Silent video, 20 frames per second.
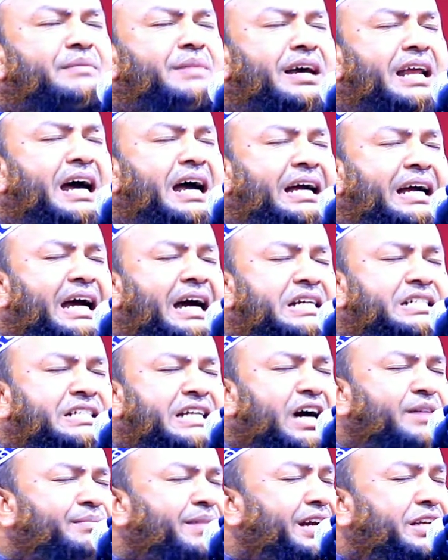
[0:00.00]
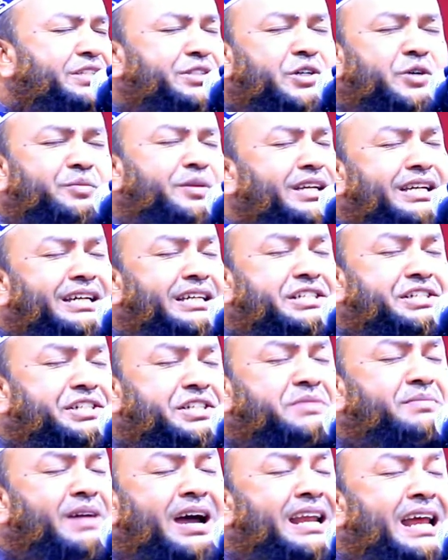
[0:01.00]
আমার আকাশ আমার জমিনের
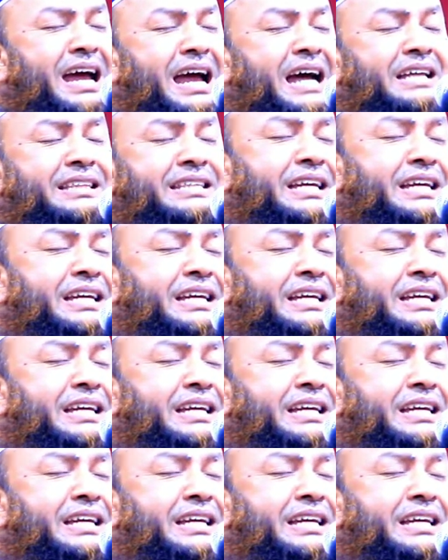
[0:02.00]
সীমানা